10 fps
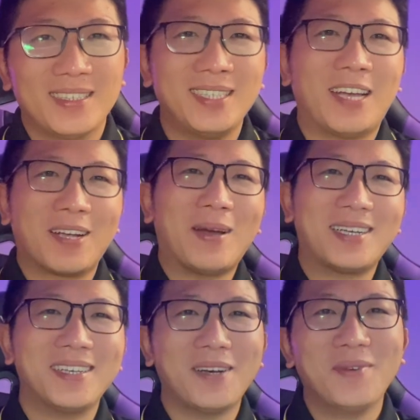Xin chào các bạn
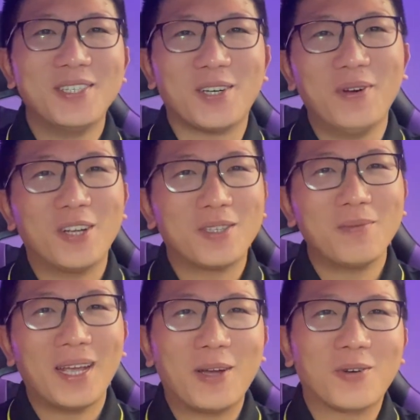đã đến với chuỗi video tiếp
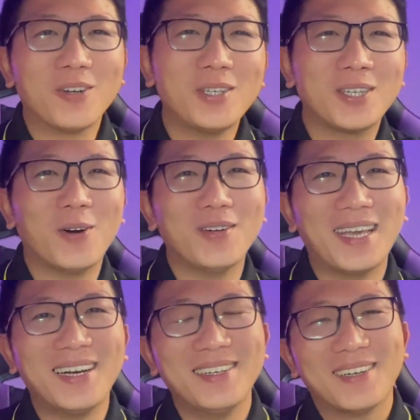theo của nguyễn Đình Khuôn
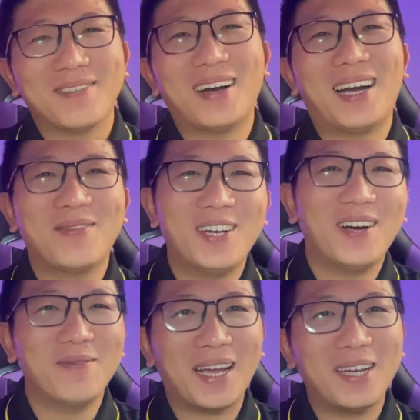nha Và video
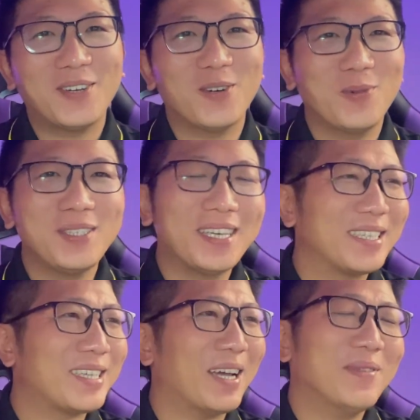hôm nay Khuôn muốn chia
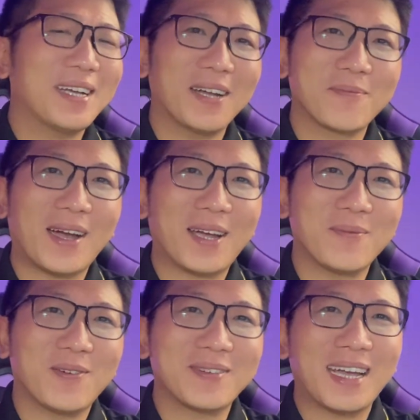sẻ với các bạn
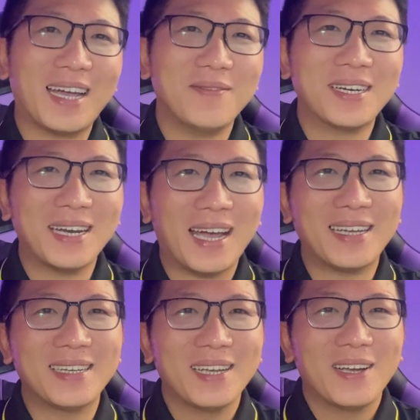một cái vấn
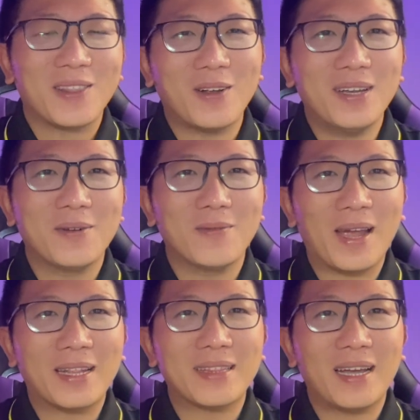đề Nó liên
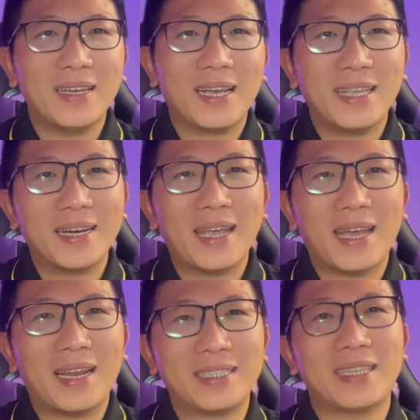quan tới cái vấn
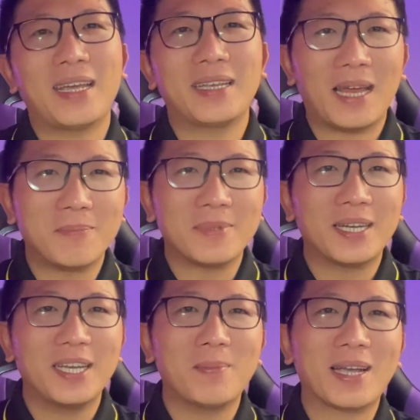đề là sai lầm
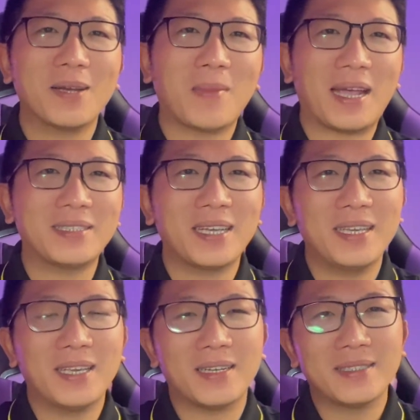khi mà các bạn xây
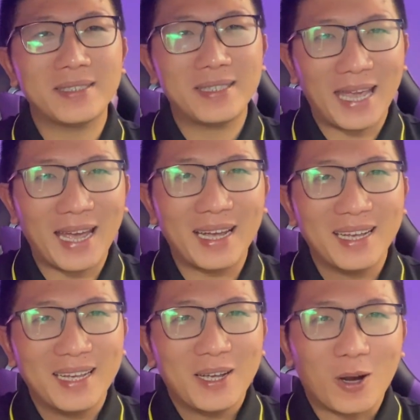dựng nhà
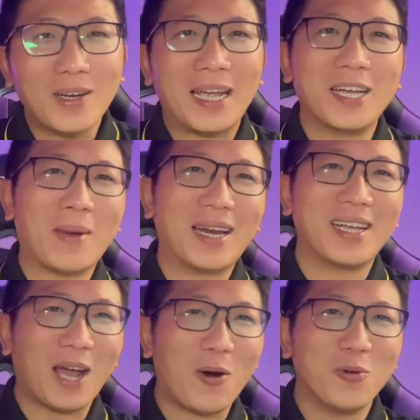Có thể các bạn
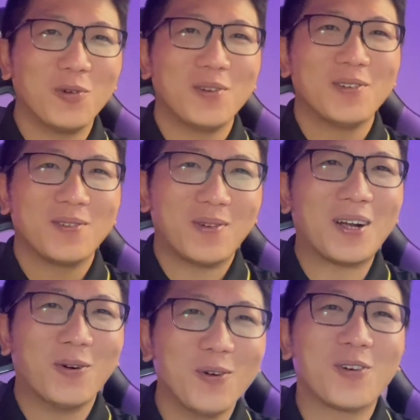là thầu và
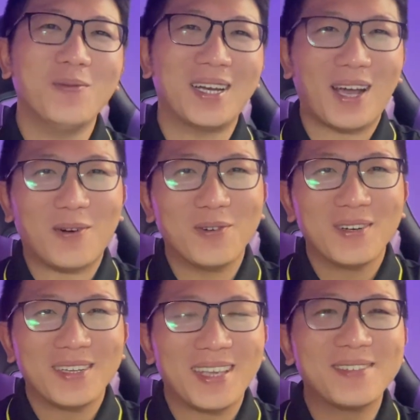Khuôn cũng là thầu
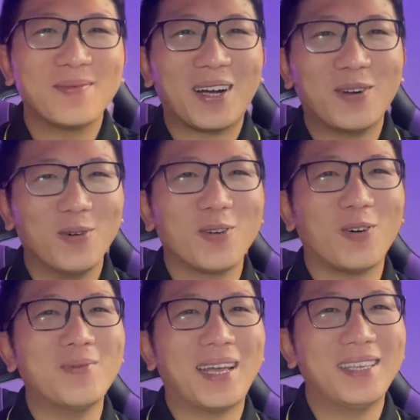Nhưng mà Khuôn
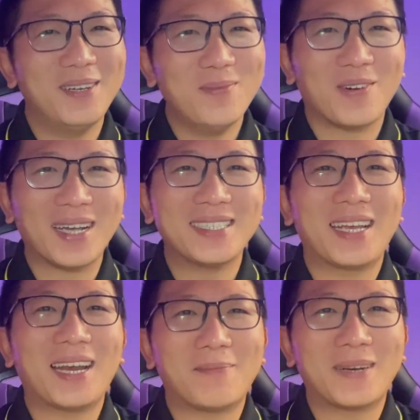cũng đã dính một cái
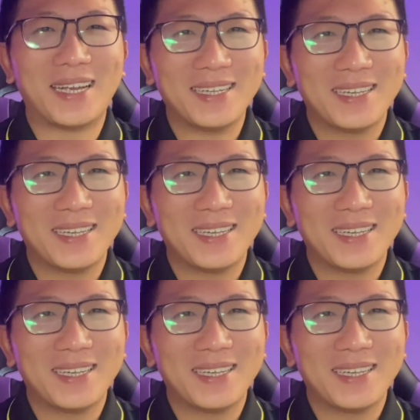sai lầm này